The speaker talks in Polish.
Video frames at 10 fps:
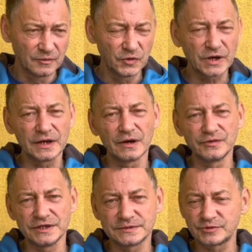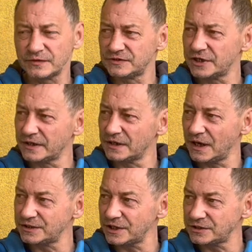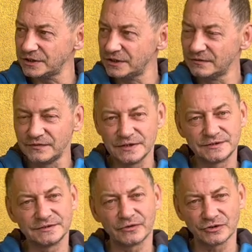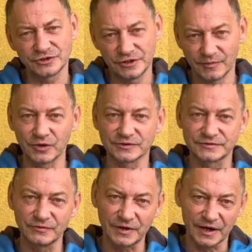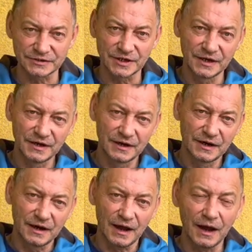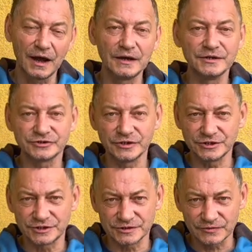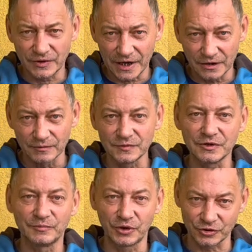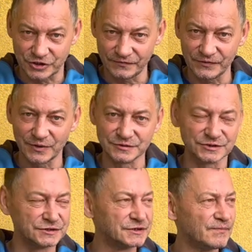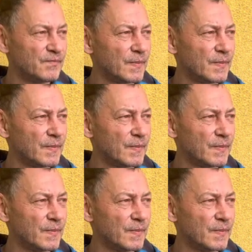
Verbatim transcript: Mój kanał nie jest przewidziany dla dzieci, więc dorośli mogą słuchać. A jeżeli dzieci słuchają, to proszę wyłączyć.